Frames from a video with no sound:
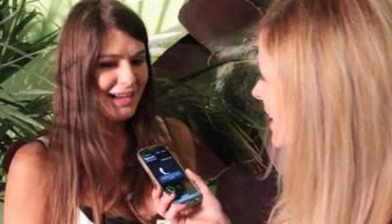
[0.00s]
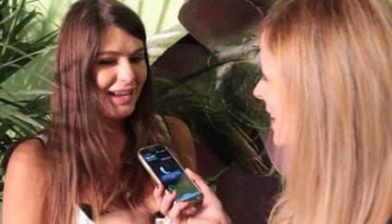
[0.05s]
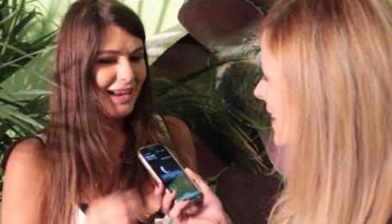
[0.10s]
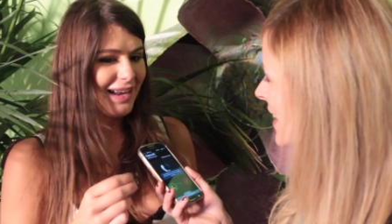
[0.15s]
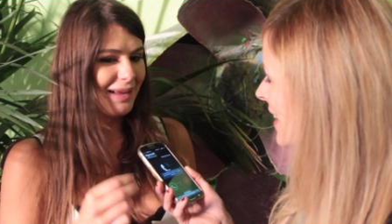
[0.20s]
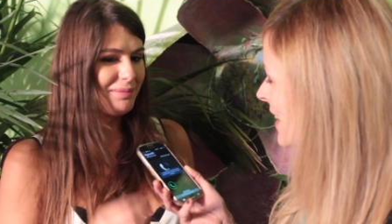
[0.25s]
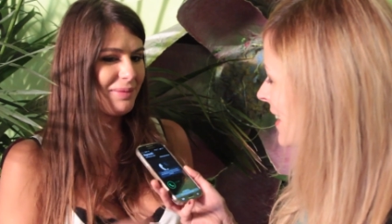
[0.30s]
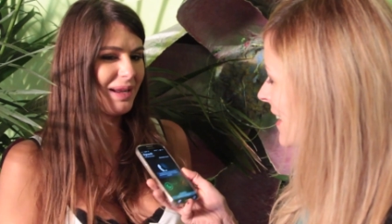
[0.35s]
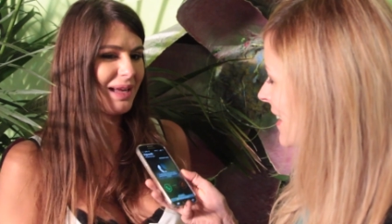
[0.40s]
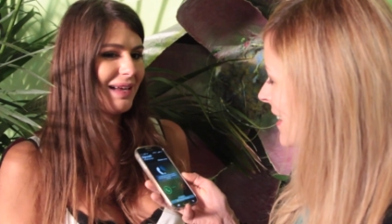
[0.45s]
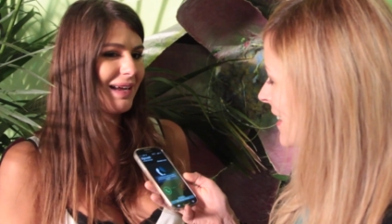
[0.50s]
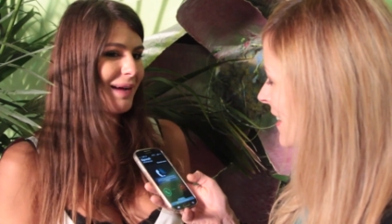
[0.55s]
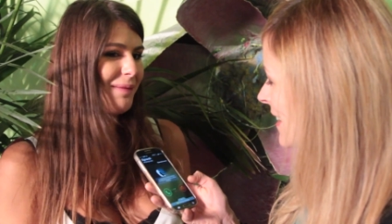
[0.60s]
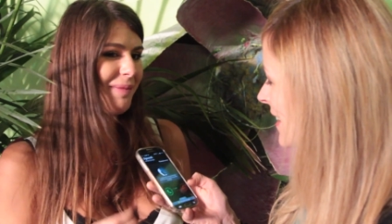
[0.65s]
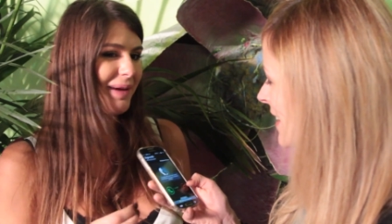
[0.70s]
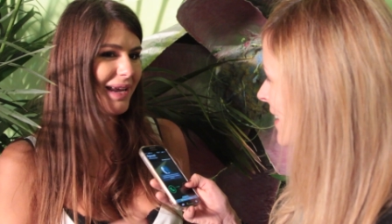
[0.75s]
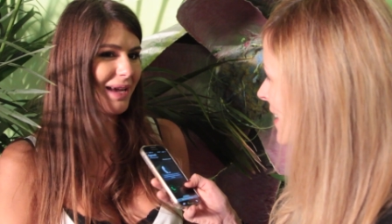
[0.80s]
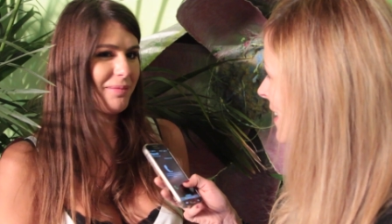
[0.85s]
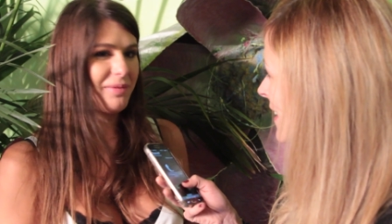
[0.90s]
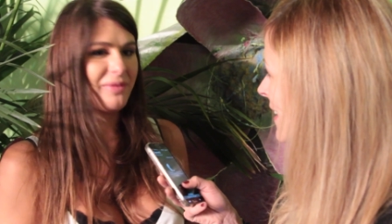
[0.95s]
la, la,
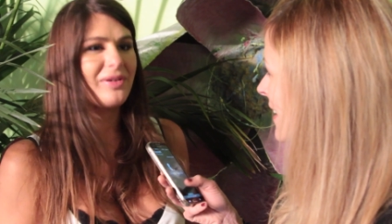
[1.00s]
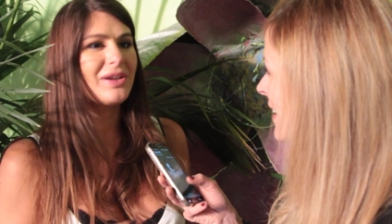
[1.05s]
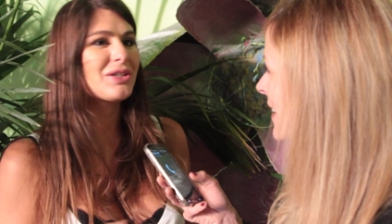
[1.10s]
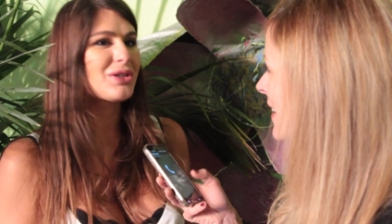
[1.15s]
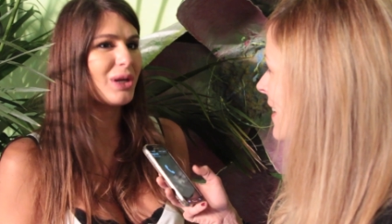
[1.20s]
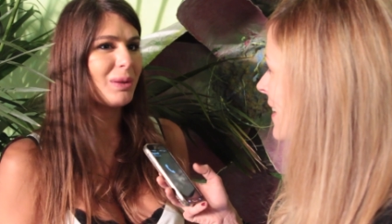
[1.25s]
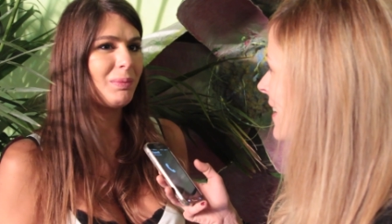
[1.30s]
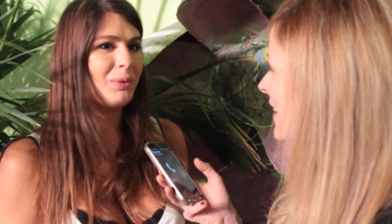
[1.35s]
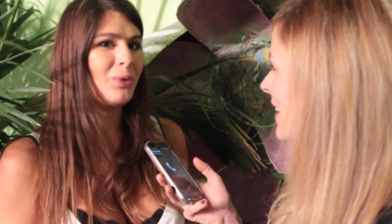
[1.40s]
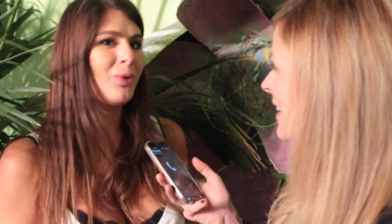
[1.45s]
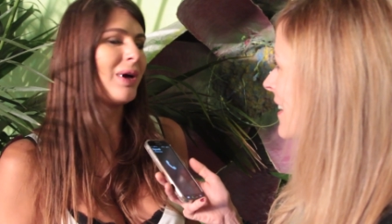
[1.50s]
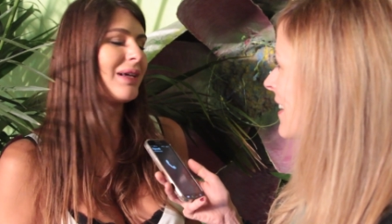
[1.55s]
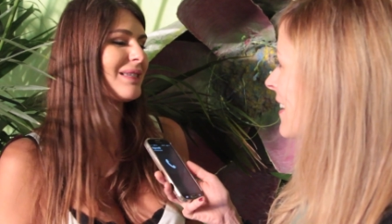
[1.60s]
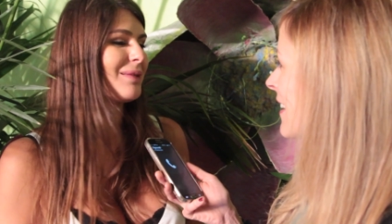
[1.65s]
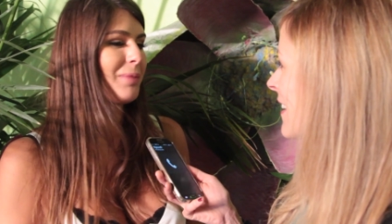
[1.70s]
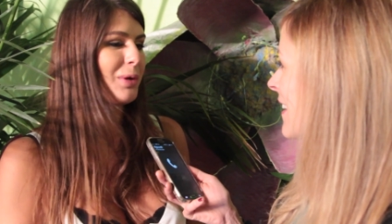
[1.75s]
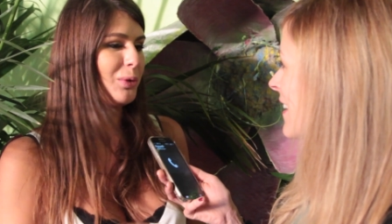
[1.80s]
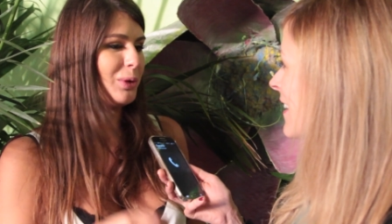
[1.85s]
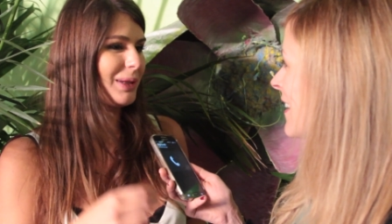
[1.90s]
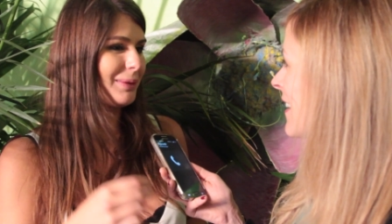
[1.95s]
campagna che preferisco di più è
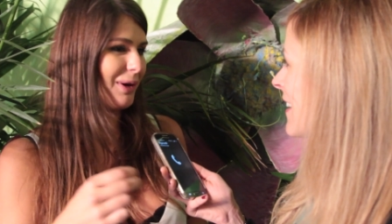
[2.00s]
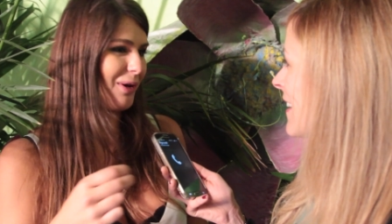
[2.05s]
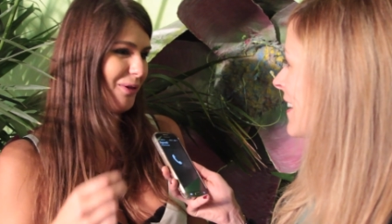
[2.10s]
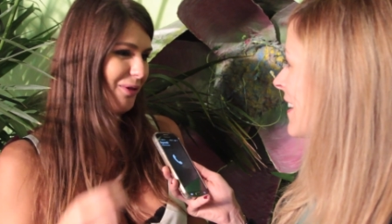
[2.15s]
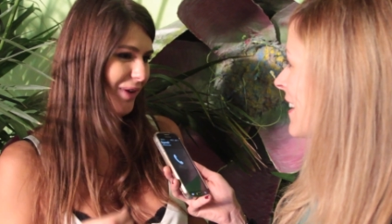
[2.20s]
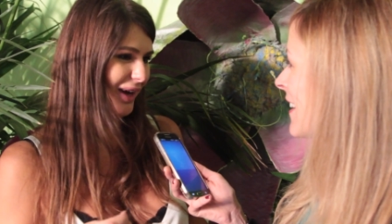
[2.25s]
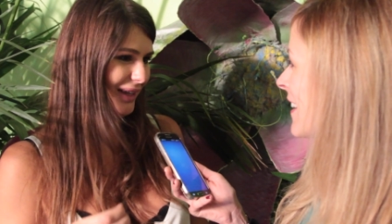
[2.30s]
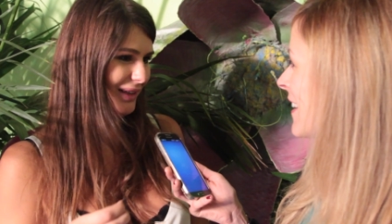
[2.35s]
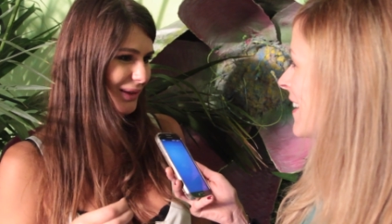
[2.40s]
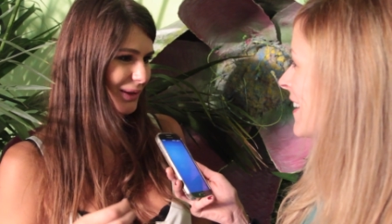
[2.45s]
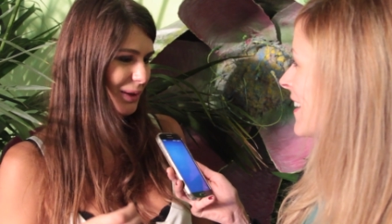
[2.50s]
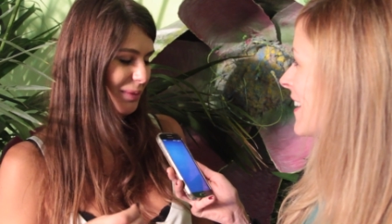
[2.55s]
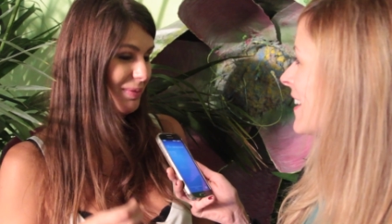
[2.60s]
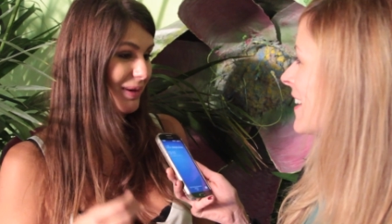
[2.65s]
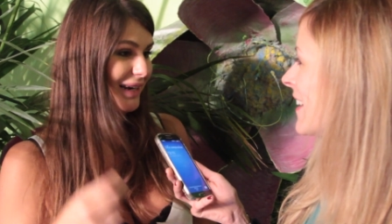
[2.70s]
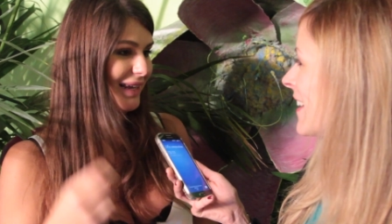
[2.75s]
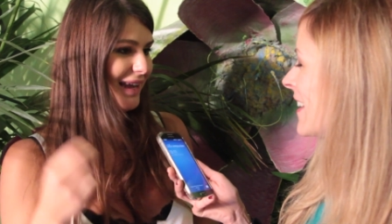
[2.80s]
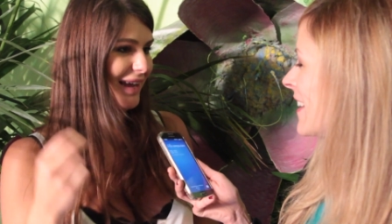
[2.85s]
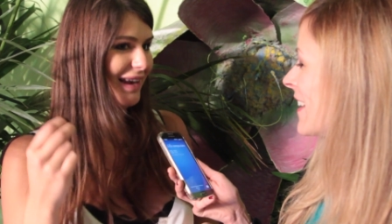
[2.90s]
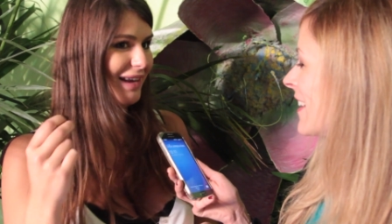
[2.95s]
sempre l'ultima che ho fatto
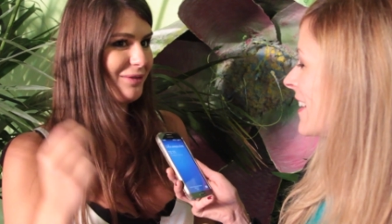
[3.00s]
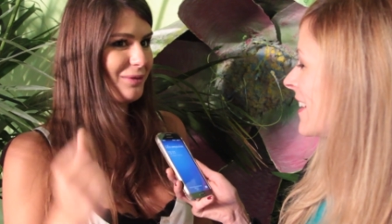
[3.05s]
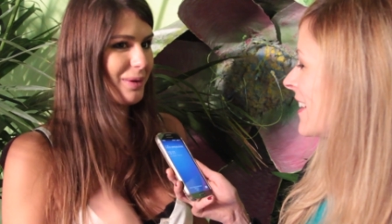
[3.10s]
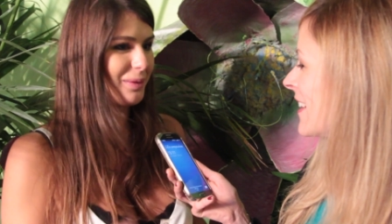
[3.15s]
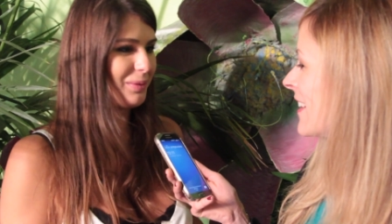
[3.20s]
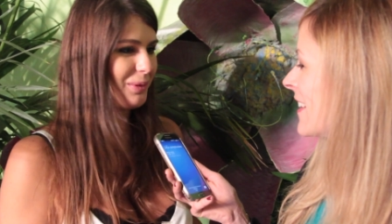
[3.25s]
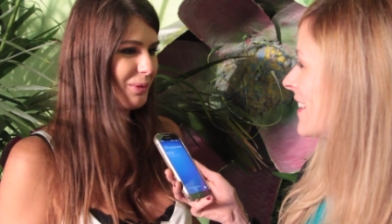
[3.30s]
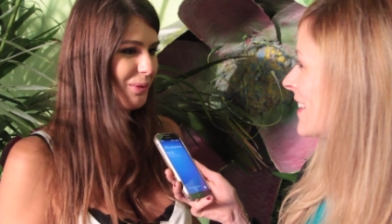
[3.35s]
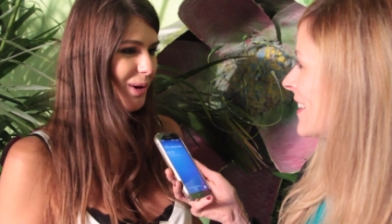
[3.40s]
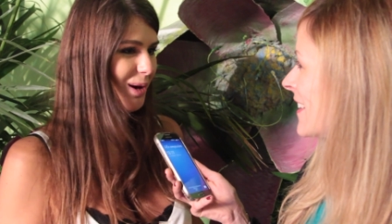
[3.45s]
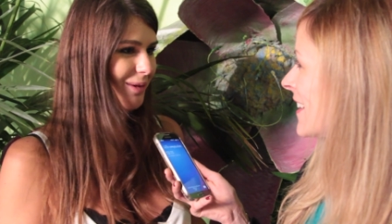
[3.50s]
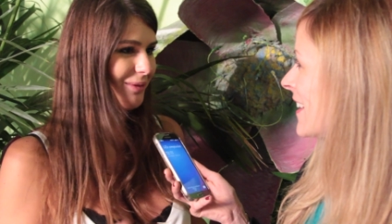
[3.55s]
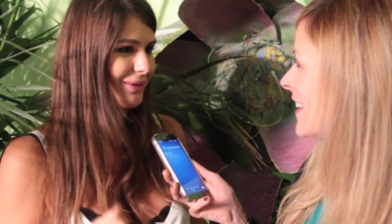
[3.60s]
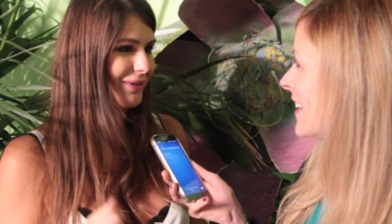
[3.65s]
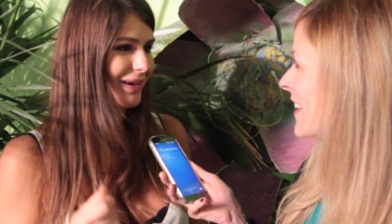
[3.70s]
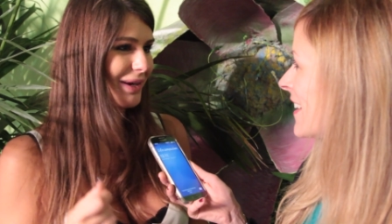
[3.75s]
perché è il lavoro più nuovo